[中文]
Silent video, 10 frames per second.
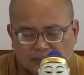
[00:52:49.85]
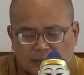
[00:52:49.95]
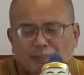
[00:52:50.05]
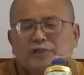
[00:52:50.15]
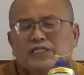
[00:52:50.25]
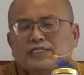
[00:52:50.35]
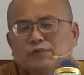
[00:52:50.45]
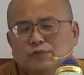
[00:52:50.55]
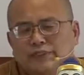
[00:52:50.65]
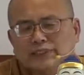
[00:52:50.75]
它不一定是
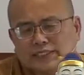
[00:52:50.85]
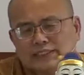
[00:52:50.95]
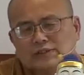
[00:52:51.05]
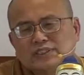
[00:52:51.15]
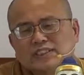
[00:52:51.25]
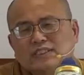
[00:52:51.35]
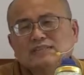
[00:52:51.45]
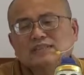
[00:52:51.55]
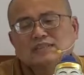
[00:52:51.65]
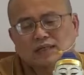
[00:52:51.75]
五蕴，但是就是身
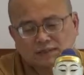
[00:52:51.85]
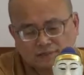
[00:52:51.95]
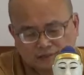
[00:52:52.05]
心了。